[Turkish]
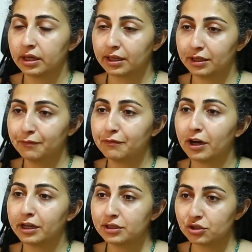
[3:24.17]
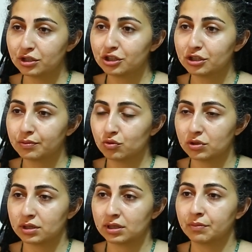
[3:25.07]
gidip faiz çalıştırıp
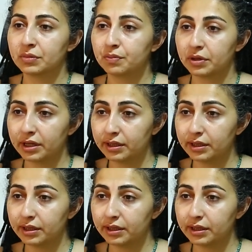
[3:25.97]
üzerinden bir para